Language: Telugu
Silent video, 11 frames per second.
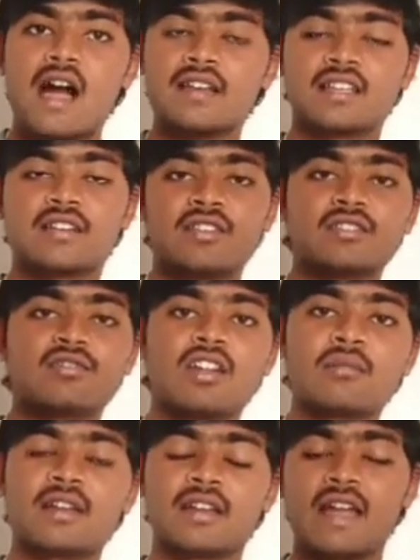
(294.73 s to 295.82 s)
ఆ సర్వీస్ ద్వారా
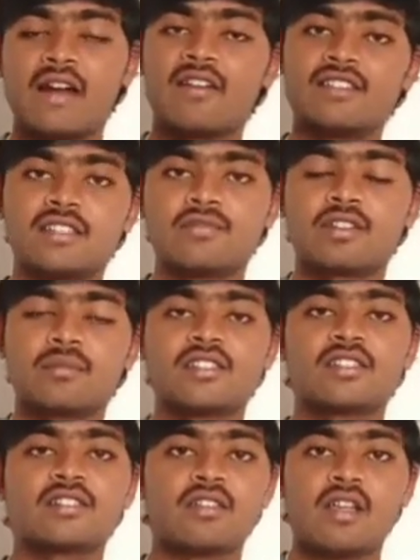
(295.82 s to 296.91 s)
మనకు కావాల్సిన
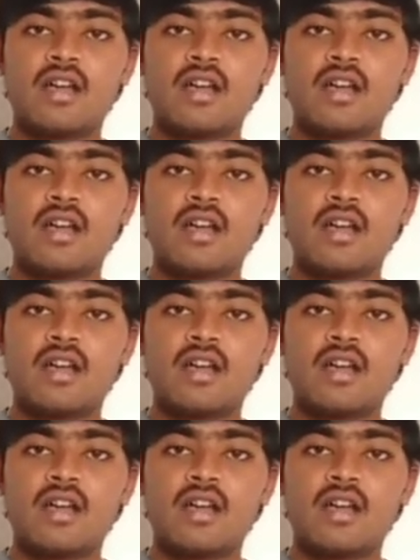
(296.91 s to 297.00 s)
ఇన్ఫర్మేషన్